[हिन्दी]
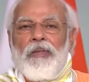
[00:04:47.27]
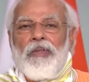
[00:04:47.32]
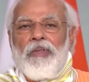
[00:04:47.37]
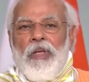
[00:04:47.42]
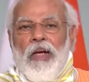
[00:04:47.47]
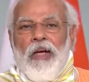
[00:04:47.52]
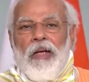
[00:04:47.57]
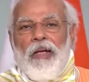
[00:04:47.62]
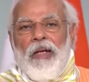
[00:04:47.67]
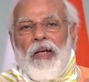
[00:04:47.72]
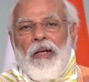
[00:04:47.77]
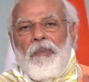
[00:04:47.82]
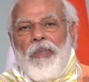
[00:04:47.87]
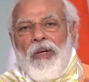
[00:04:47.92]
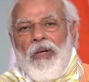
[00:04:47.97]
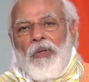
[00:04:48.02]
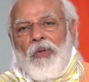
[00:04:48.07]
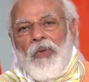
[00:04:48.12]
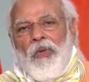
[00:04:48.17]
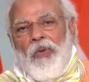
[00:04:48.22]

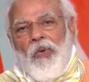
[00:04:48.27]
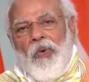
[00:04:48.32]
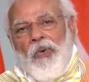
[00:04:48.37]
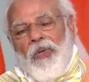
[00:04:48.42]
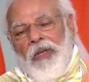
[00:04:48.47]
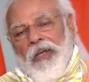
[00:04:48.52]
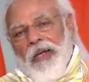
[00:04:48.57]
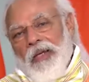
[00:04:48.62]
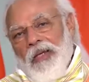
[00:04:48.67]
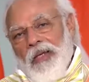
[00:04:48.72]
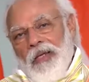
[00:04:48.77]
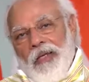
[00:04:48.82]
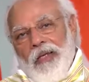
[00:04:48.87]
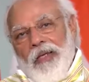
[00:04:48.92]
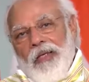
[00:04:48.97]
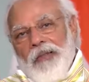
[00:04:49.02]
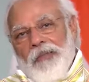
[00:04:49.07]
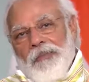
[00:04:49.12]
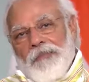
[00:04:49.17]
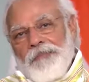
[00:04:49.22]
संक्रमण को रोकने के
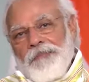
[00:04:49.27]
लिए